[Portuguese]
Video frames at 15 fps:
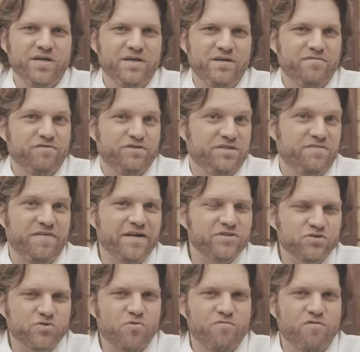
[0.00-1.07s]
e você
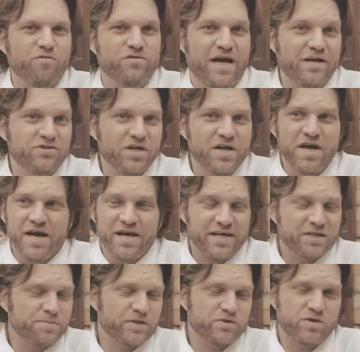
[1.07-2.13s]
faz com vontade.
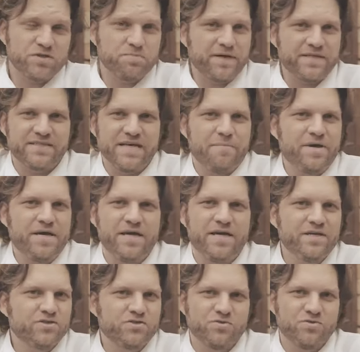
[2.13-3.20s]
E as pessoas
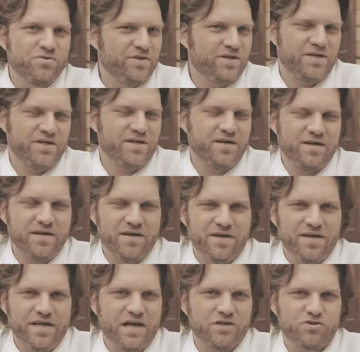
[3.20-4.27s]
percebem isso
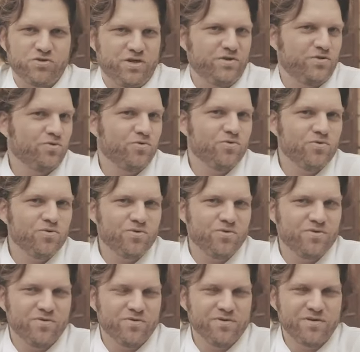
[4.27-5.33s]
e, e acho que
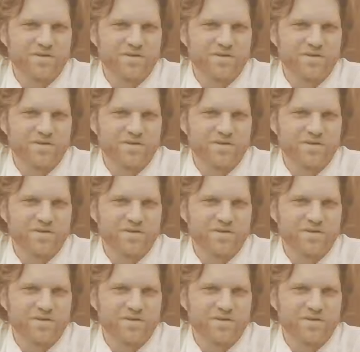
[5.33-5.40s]
tudo,